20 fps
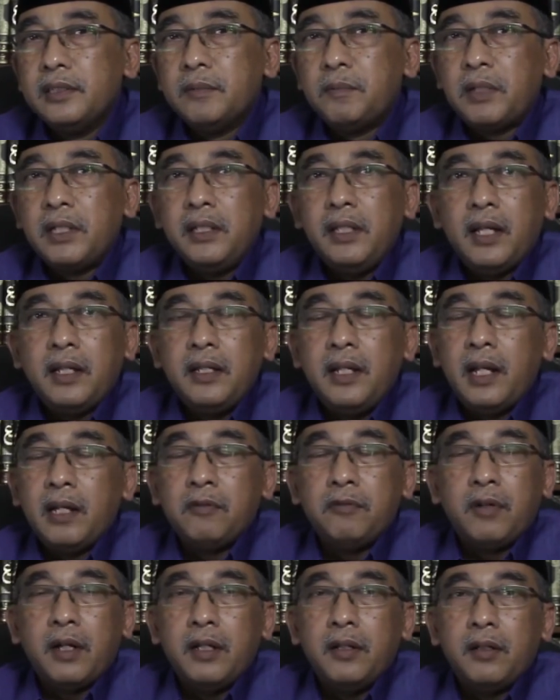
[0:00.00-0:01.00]
Seperti yang
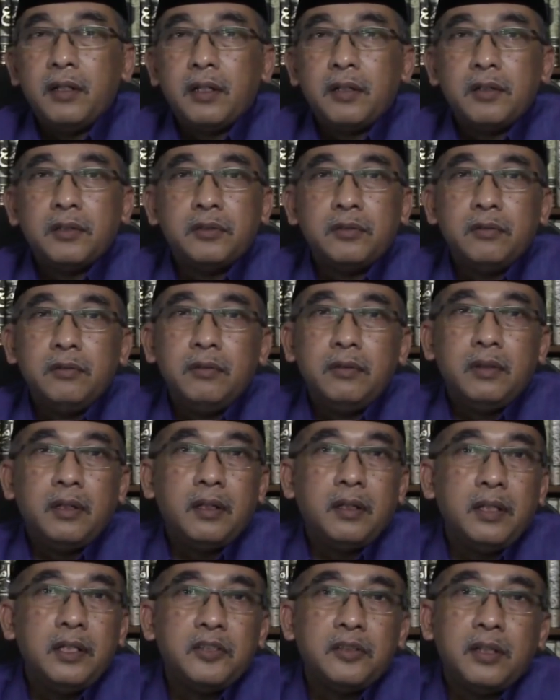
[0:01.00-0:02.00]
dilakukan oleh
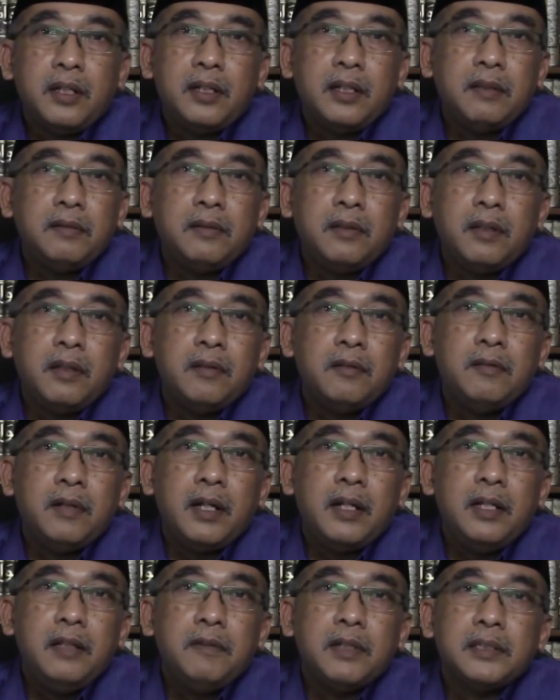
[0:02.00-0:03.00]
Rasulullah
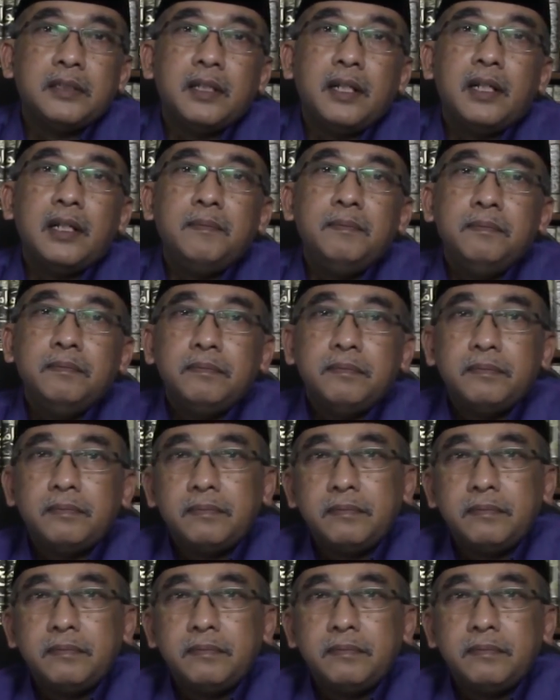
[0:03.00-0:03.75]
Sallallahu Alaihi Wasallam